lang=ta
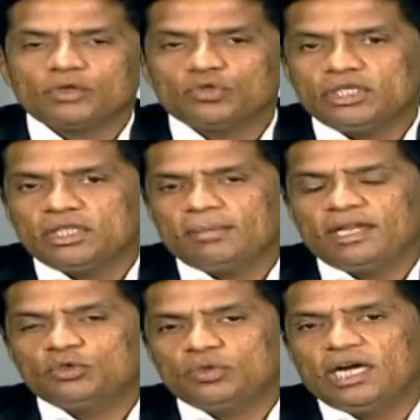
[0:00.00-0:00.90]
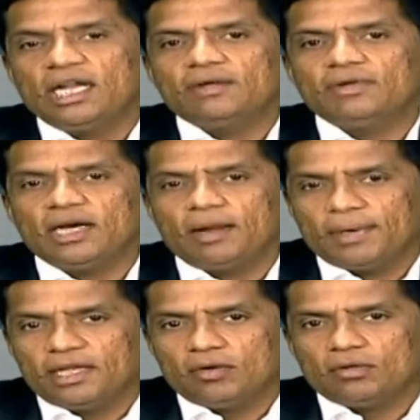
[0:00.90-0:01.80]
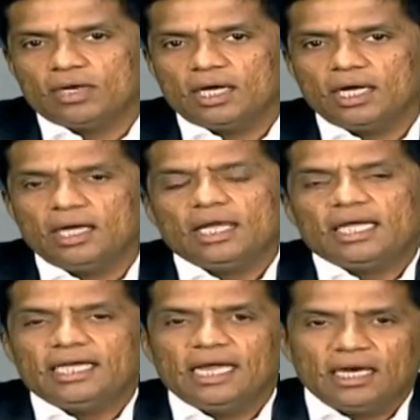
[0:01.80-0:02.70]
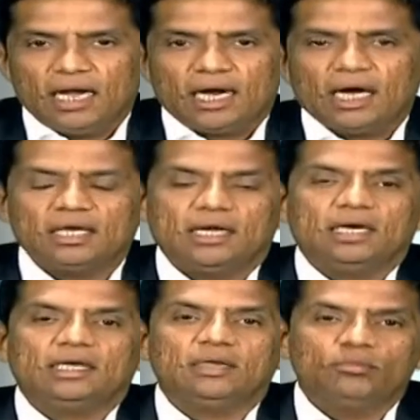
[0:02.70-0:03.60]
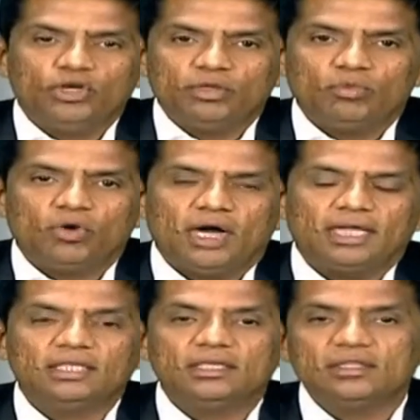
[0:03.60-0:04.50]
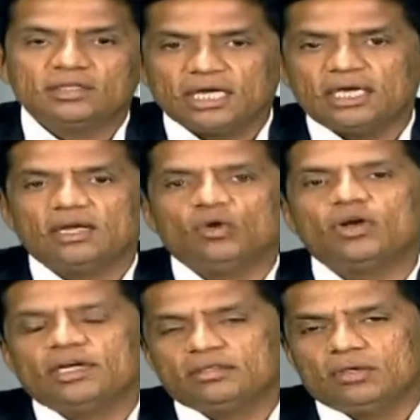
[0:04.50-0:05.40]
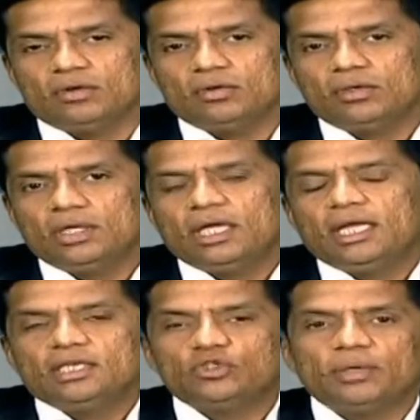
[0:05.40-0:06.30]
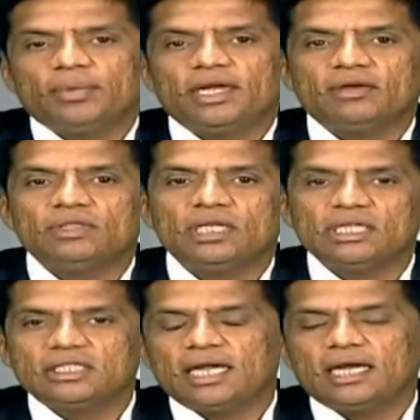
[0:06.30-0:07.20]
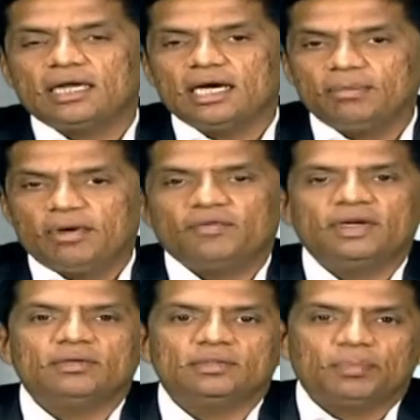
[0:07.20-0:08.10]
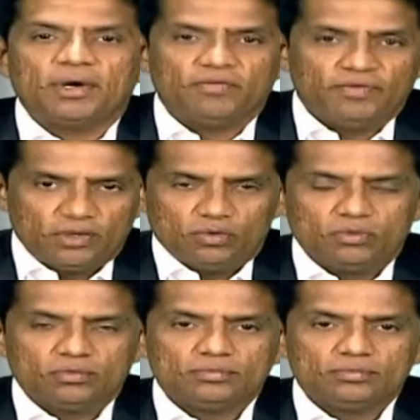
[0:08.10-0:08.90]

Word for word: ஸோ இந்த மாதிரி சூழ்நிலையில் இவர் என்ன பண்ணியிருக்கணும்னா என்ன கடனை கட்ட முடியுமோ அதுக்கு தக்க லோனை எடுத்துருக்கணும் ஸோ இப்போ எனக்கு வந்து இல்லை சார் எனக்கு கண்டிப்பாக இந்த பணம் வேணும்